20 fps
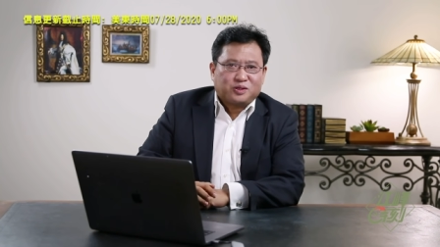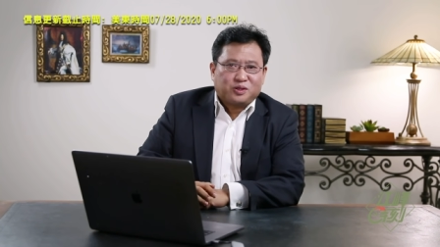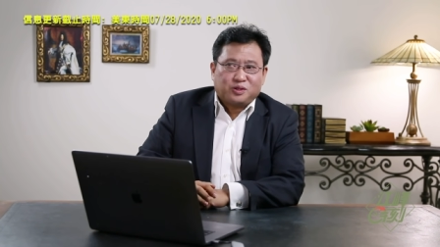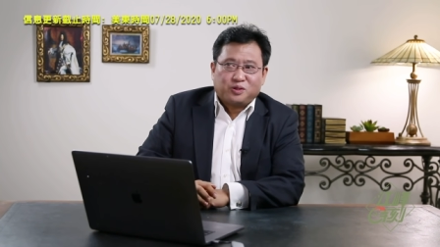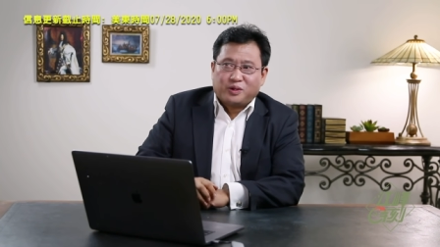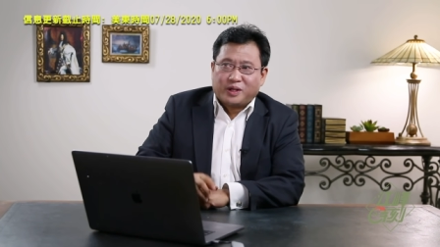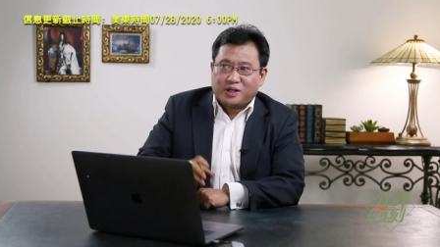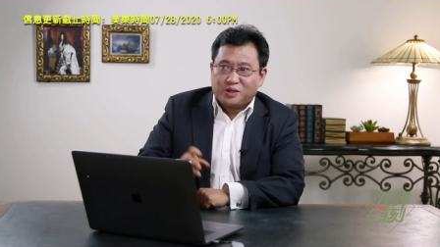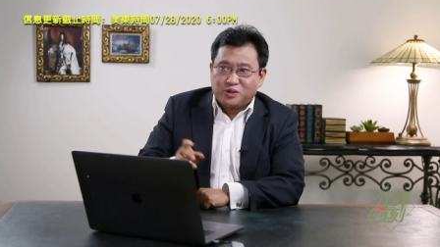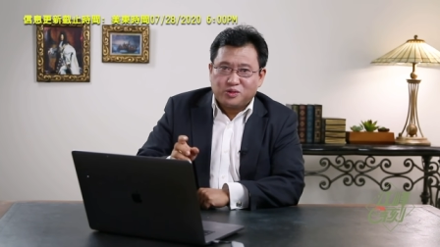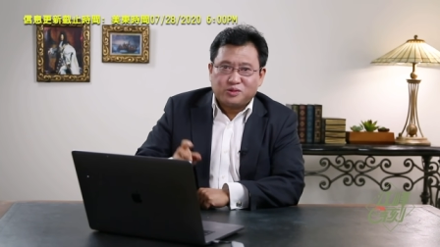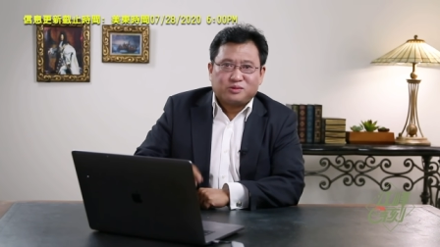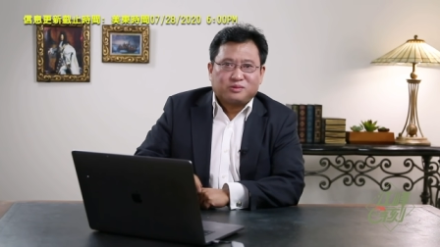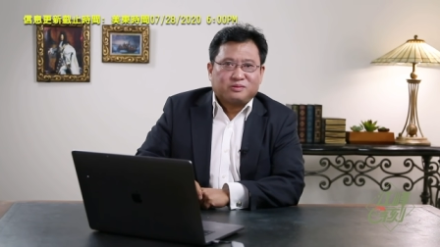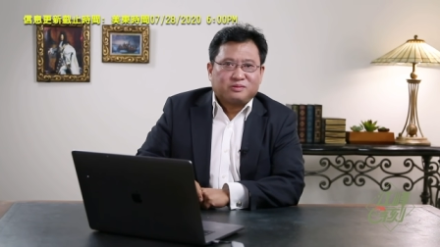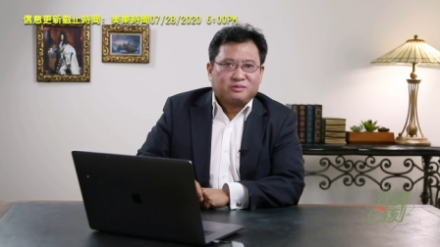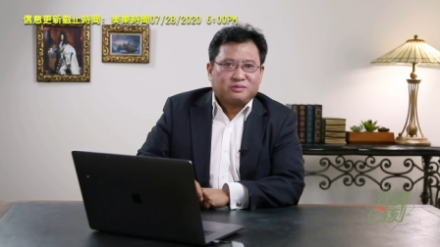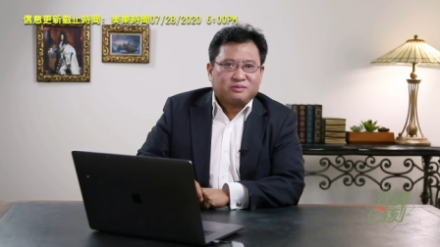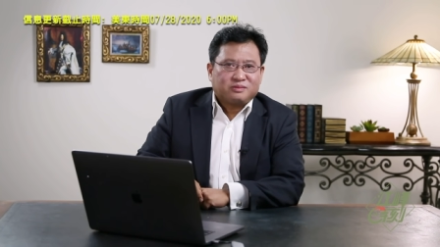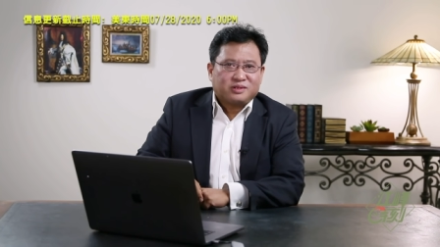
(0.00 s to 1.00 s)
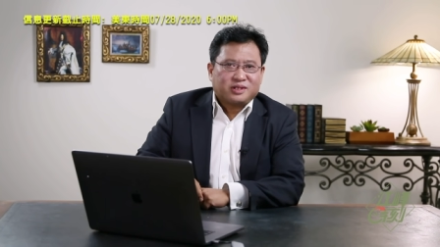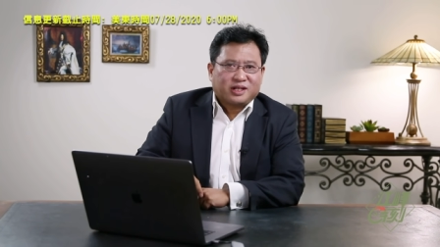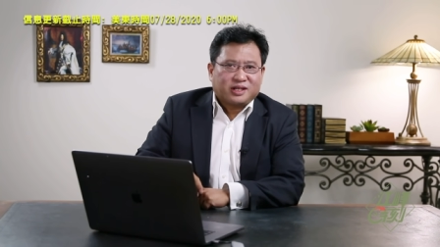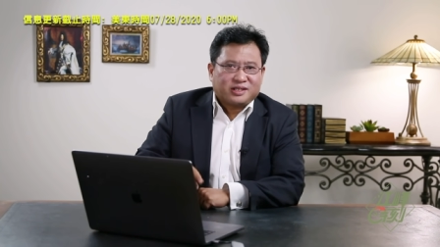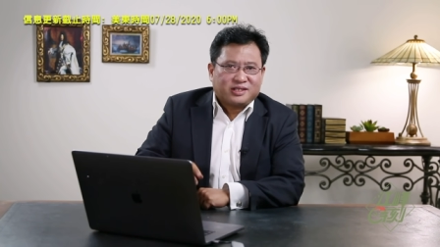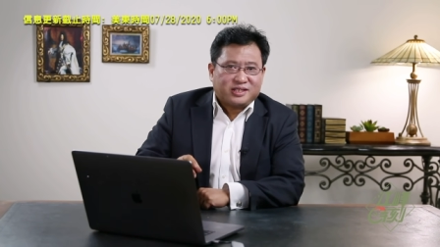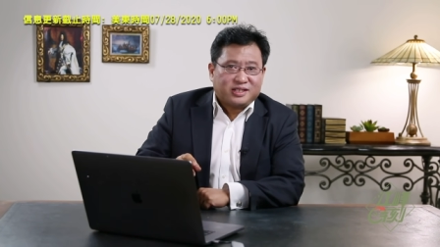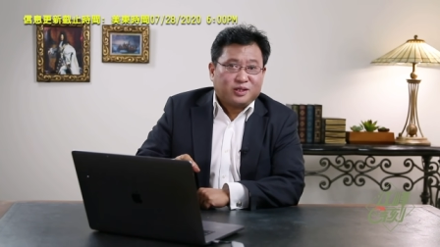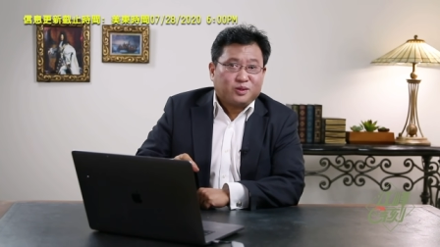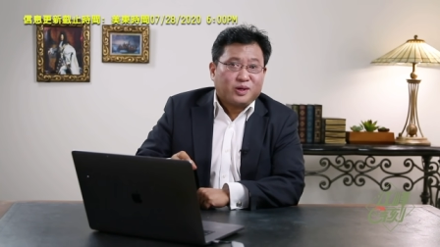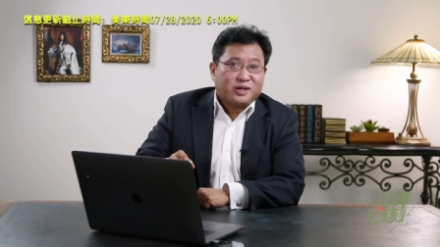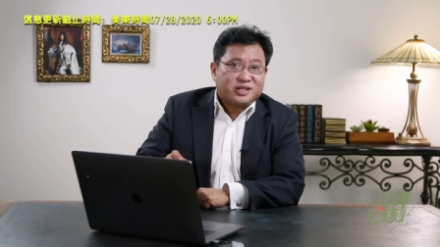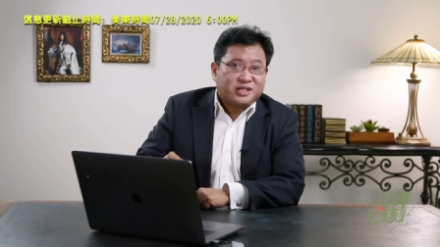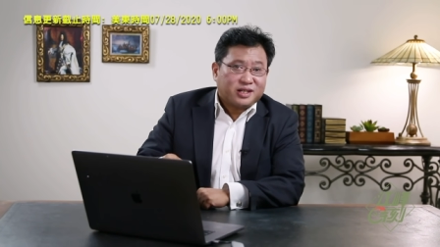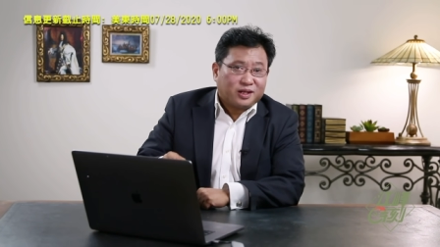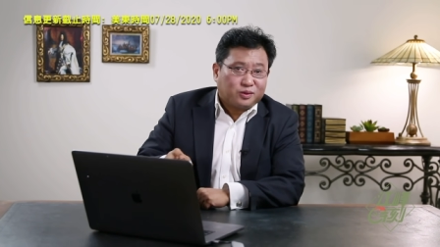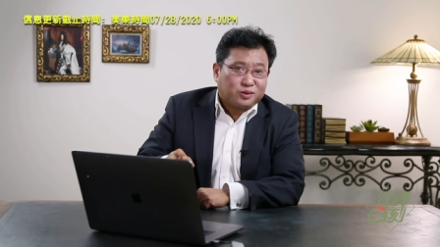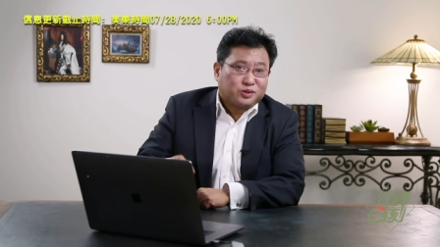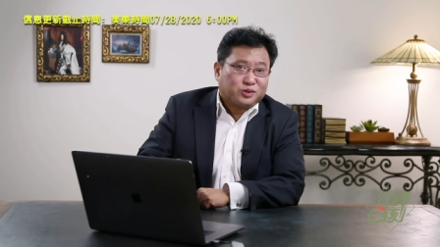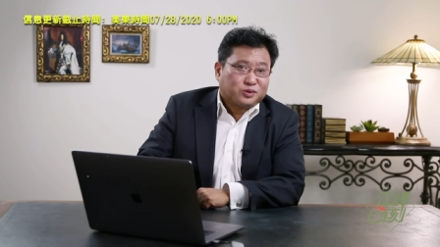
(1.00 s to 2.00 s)
去援助这个极端
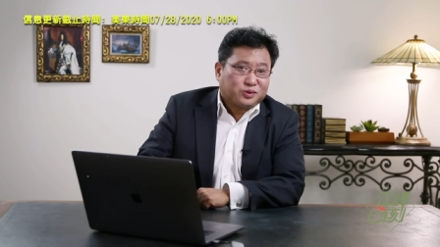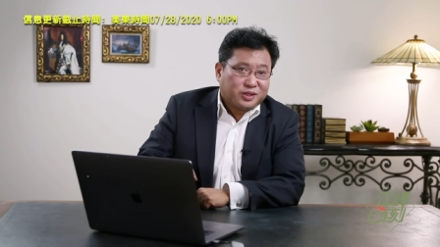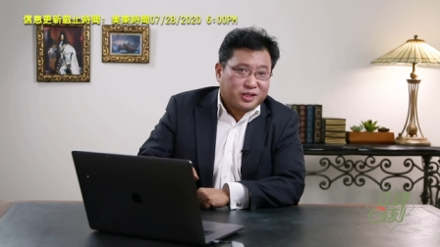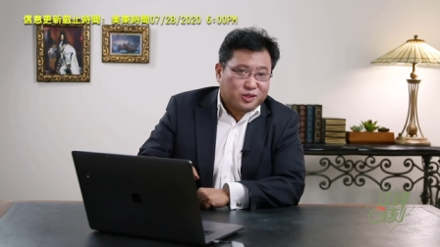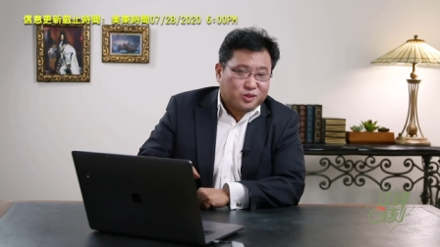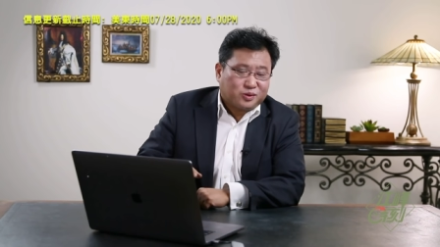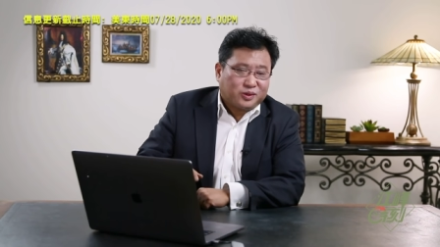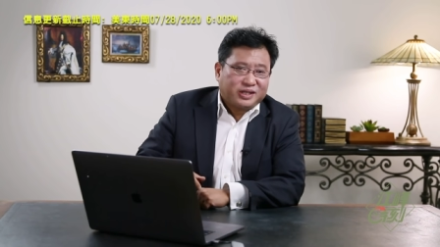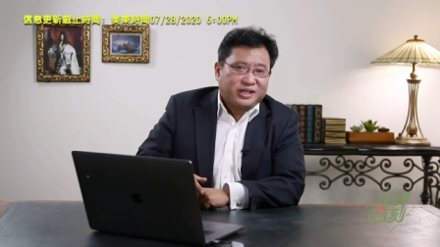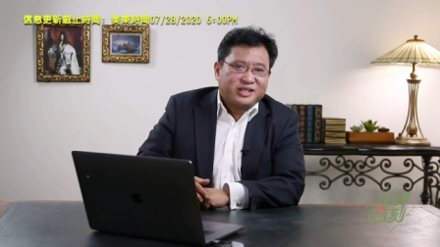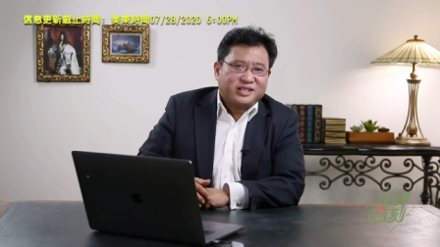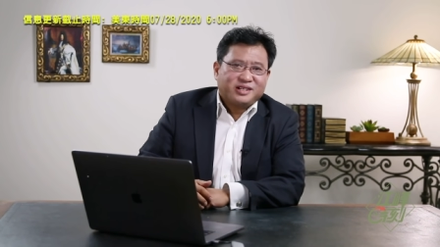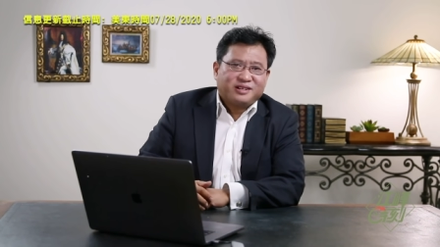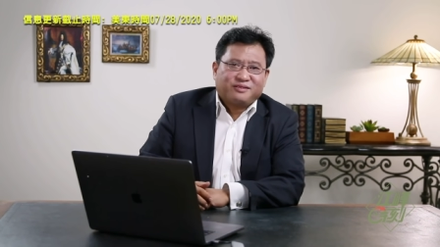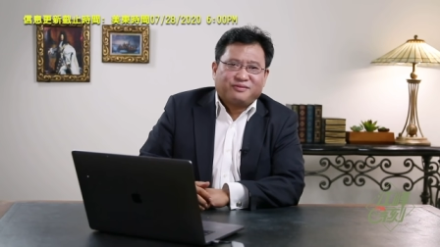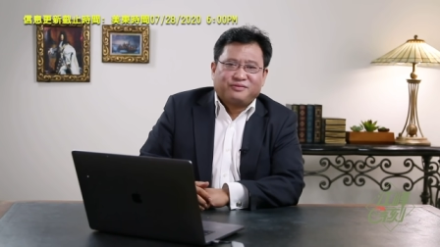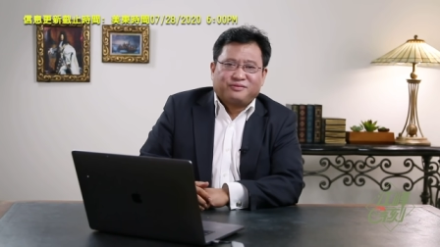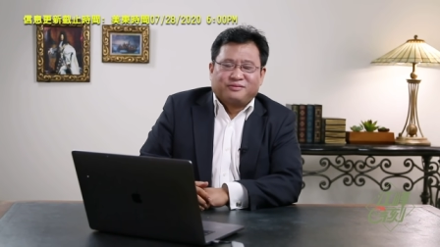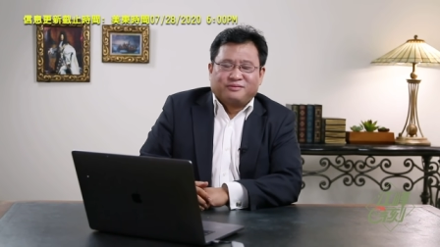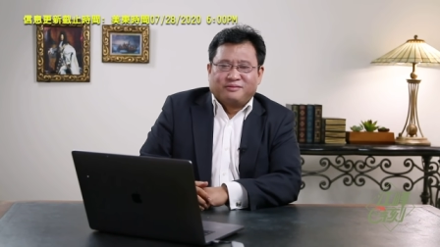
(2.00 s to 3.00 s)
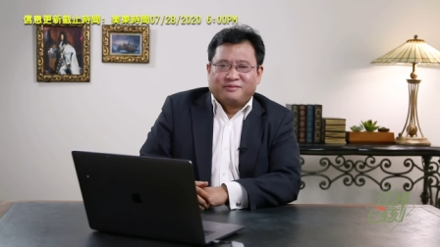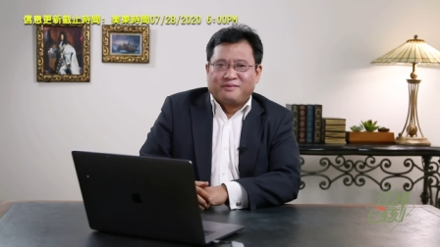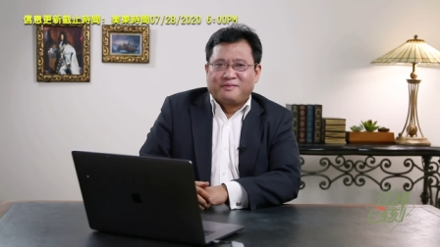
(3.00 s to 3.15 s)
社会主义左翼政府。